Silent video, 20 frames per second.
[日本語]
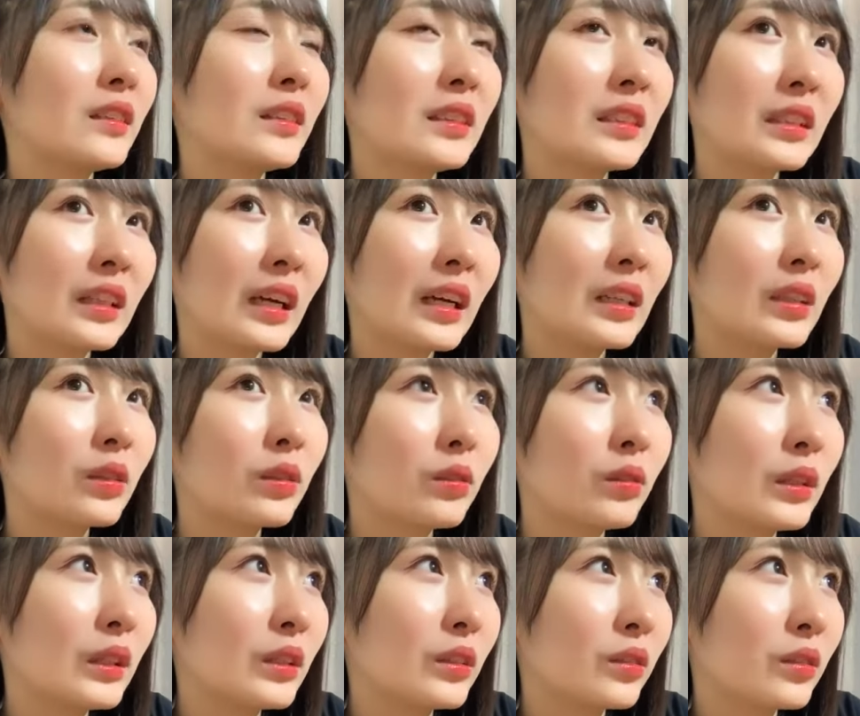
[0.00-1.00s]
2回
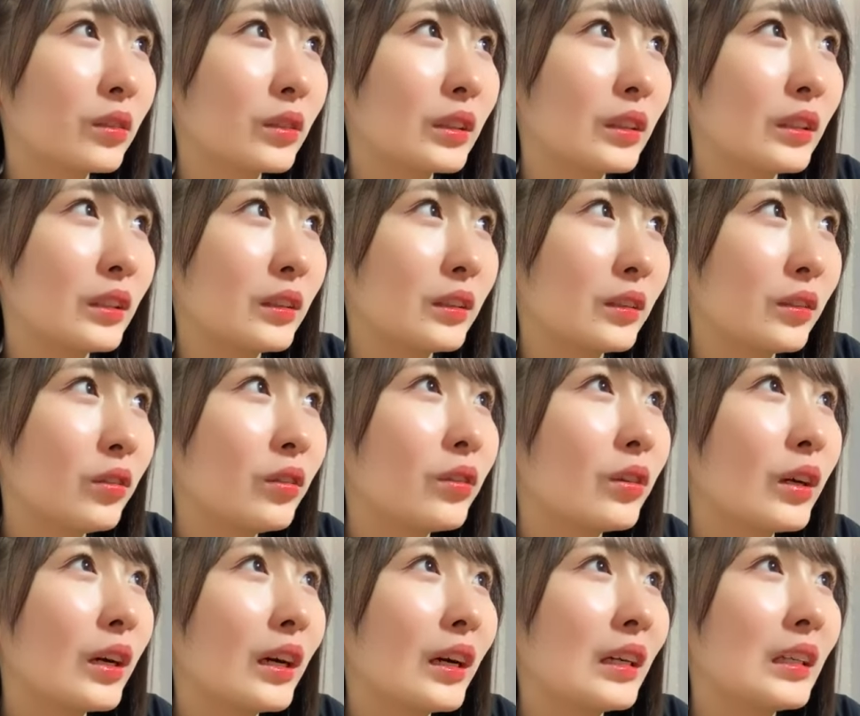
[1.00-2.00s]
公演の時
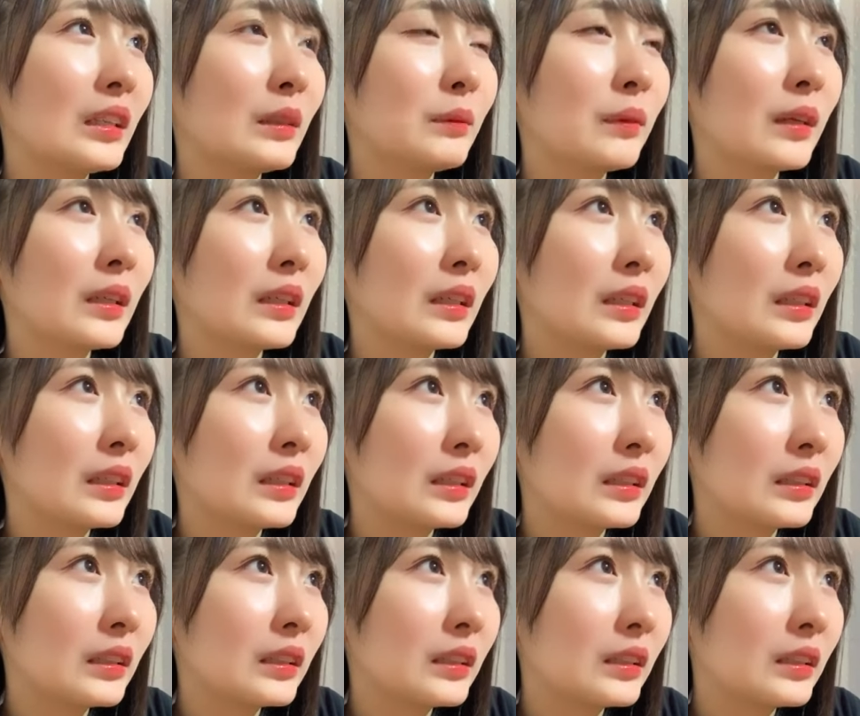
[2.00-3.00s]
の合間
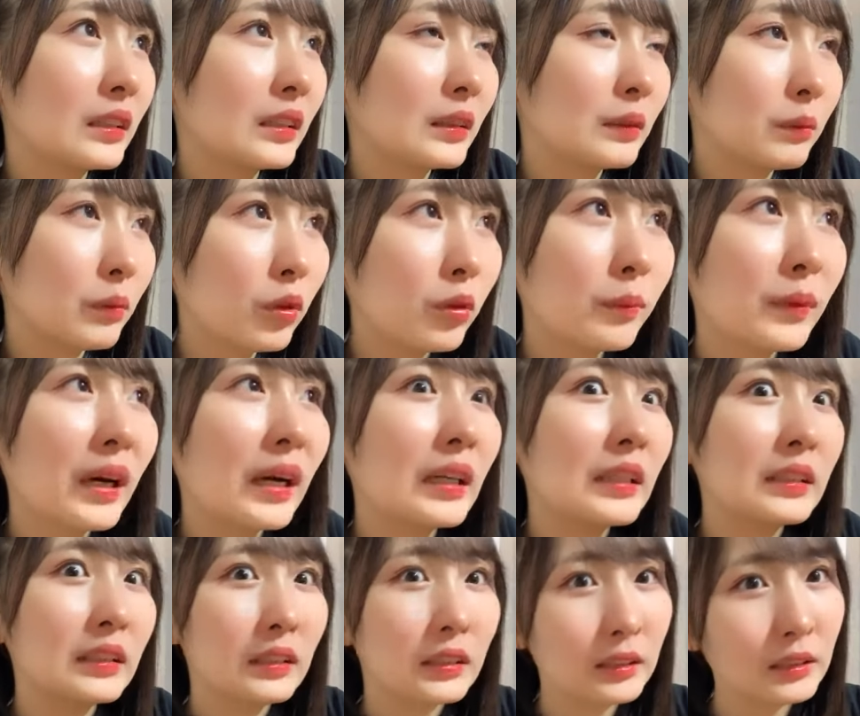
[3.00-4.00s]
も
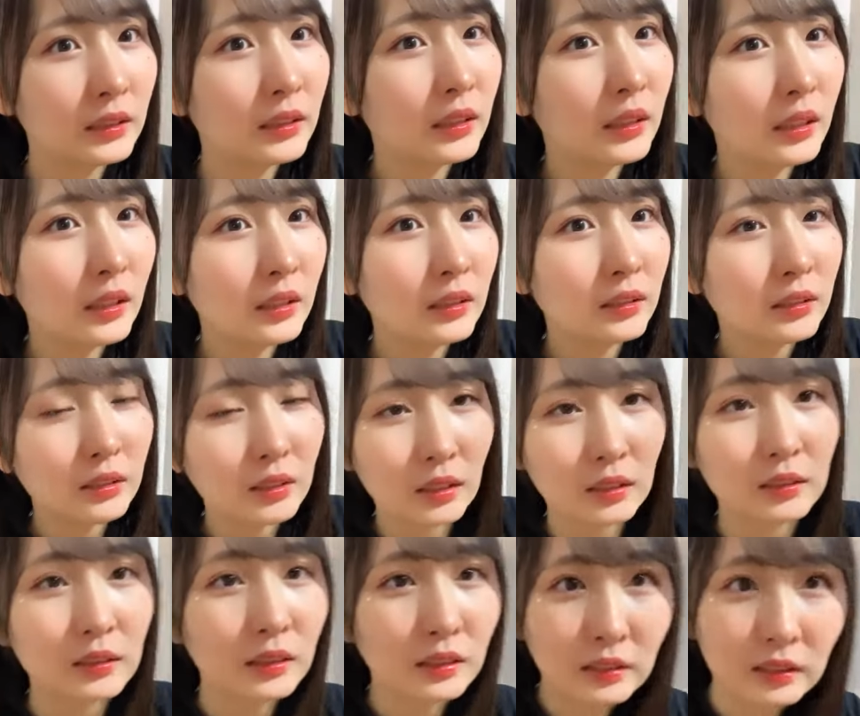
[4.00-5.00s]
前にアイス
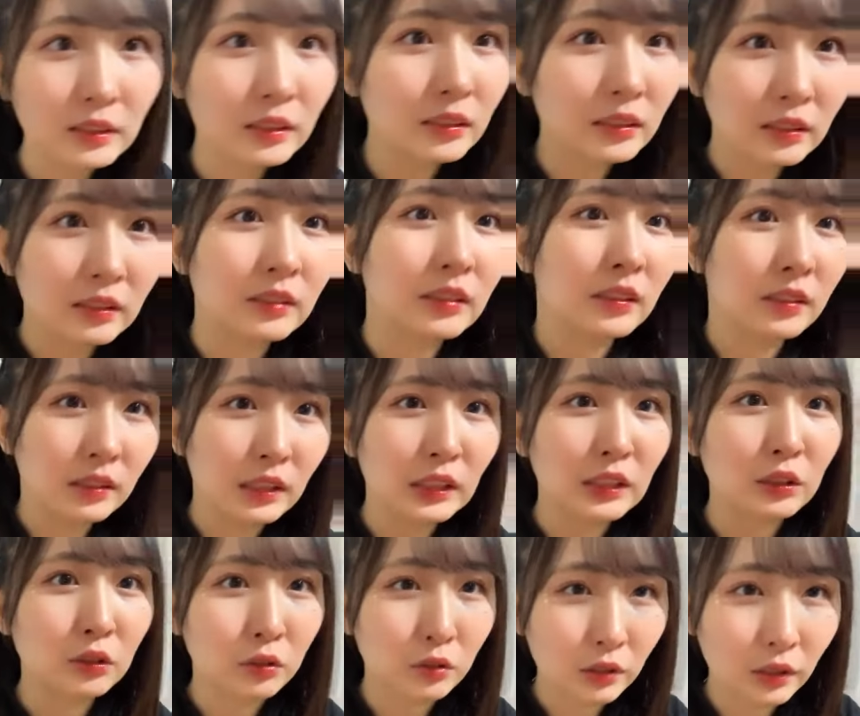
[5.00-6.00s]
買ってきてくださった
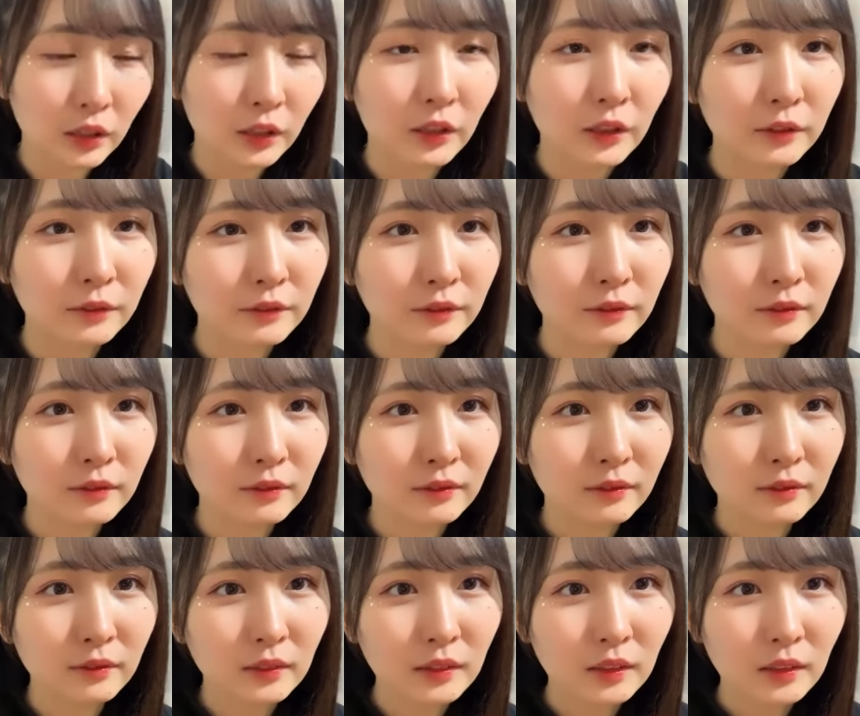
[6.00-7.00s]
りとか
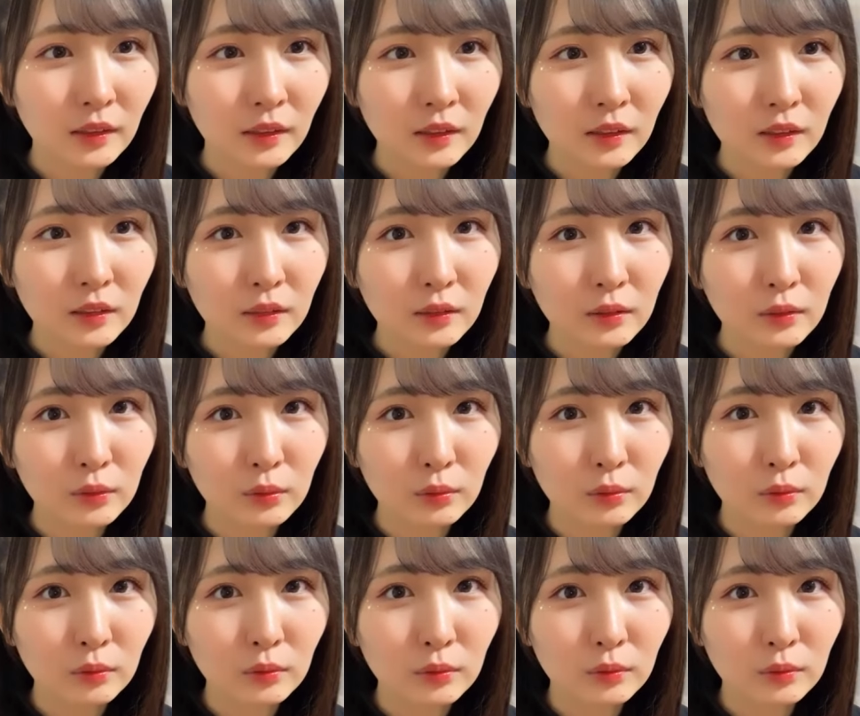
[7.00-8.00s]
そ
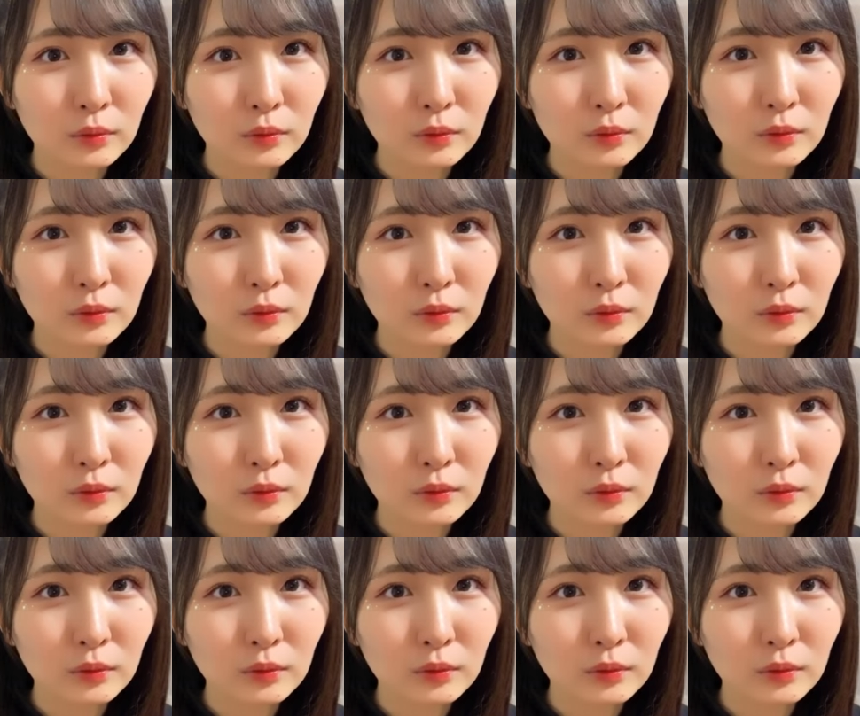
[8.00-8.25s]
う